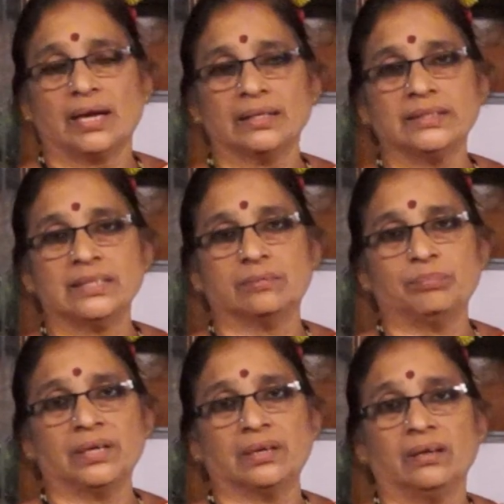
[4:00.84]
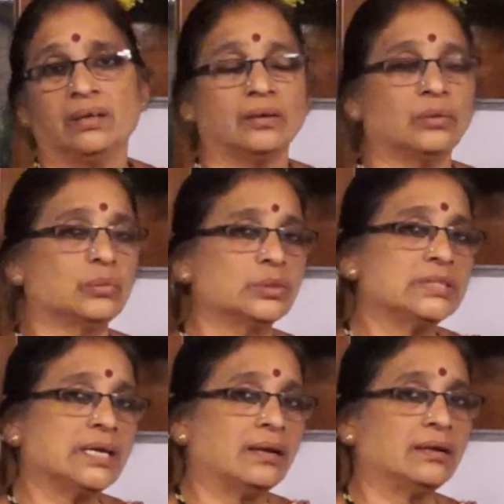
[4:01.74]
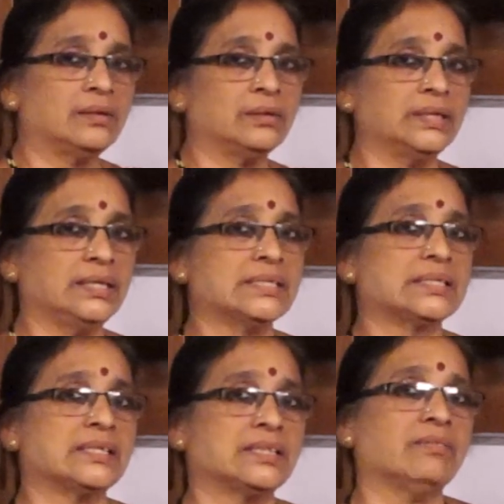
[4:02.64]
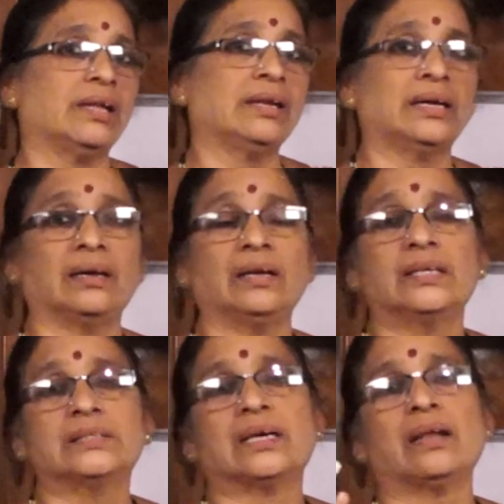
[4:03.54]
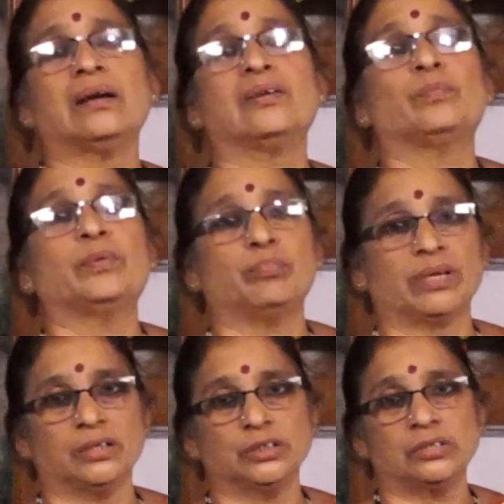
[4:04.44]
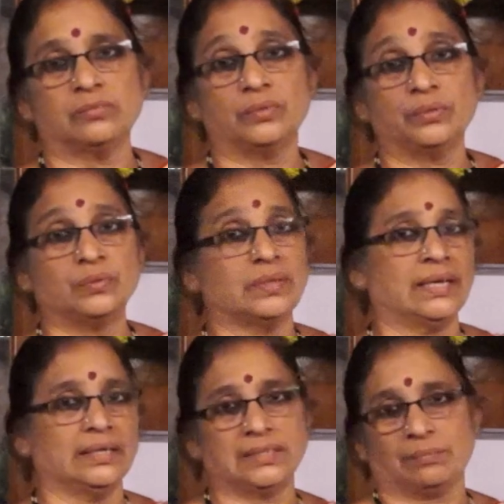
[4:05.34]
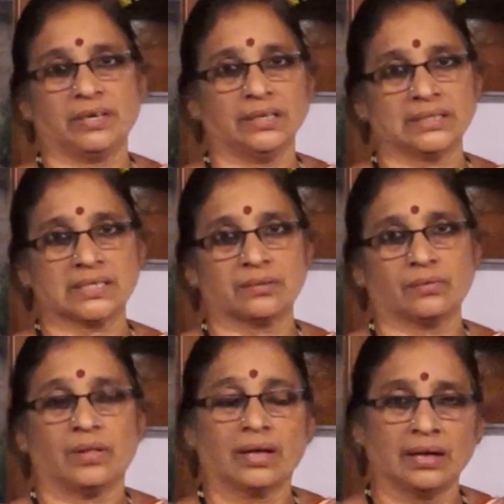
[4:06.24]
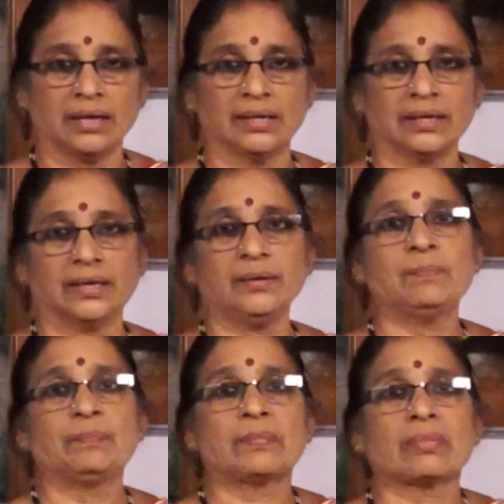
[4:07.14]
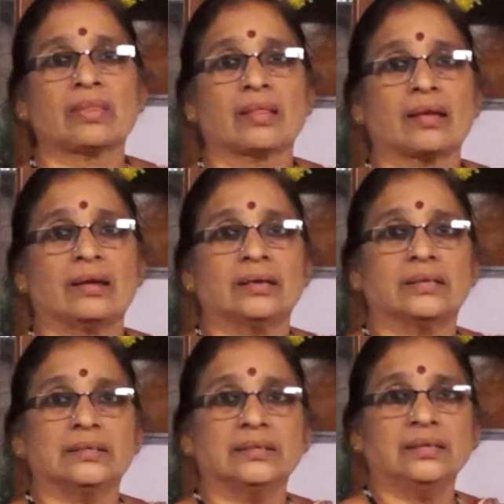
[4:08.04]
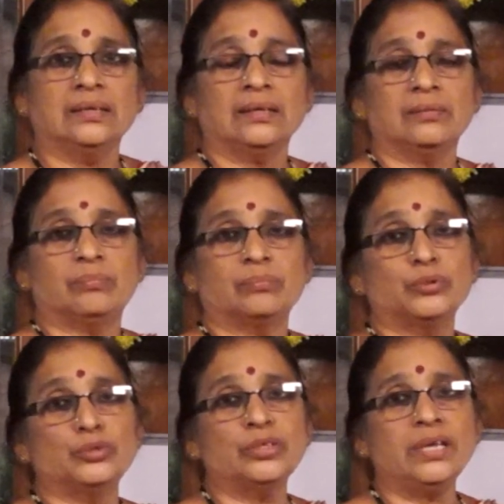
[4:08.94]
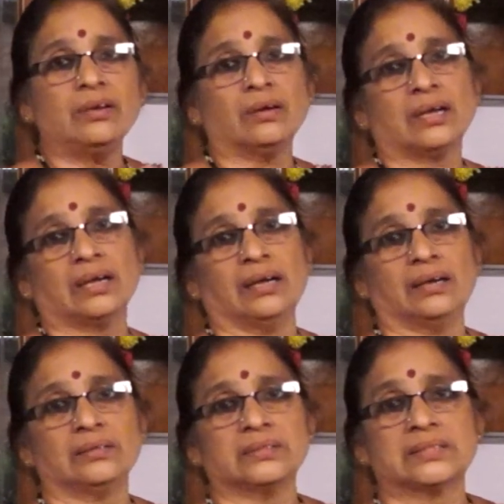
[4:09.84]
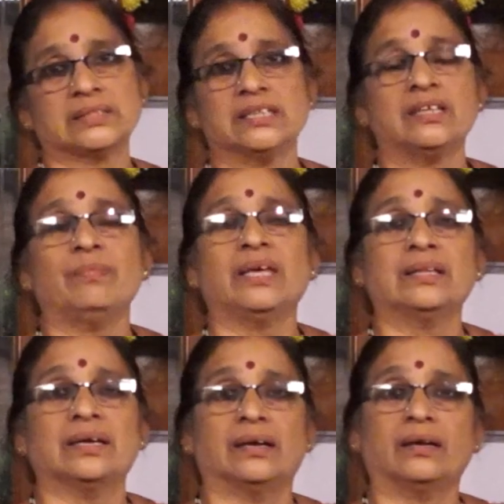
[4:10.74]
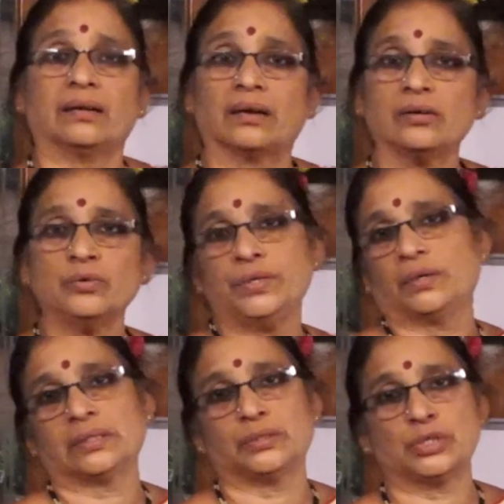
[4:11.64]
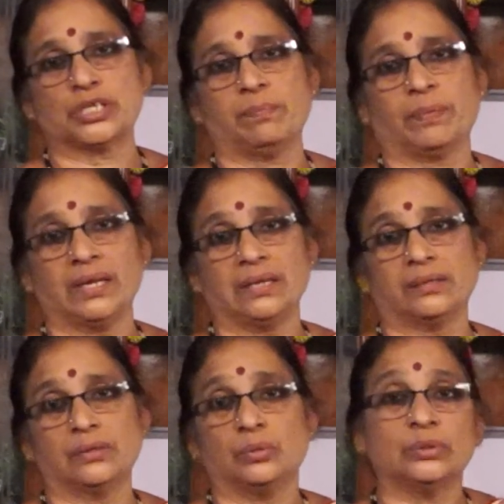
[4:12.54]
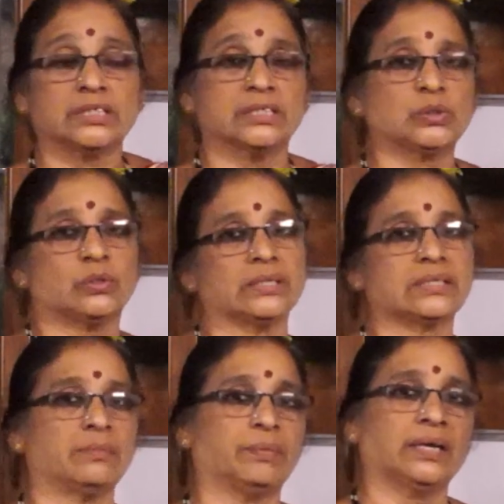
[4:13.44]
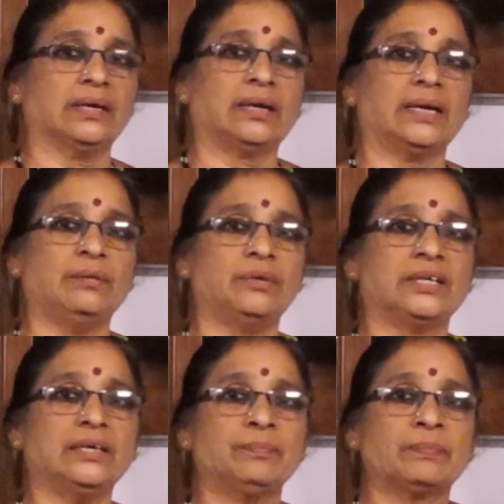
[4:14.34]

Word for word: అంతే తప్ప గోచారంలో ఈ స్థితి వల్ల చాలా గొప్ప ప్రయోజనం ఉంటుంది అని చెప్పడం కష్టం అలాగే ఈ బుధుని యొక్క స్థితి మీద రాహు యొక్క దృష్టి పడినందుకు చేసుకోవాల్సిన పరిహారాలు ఏమిటి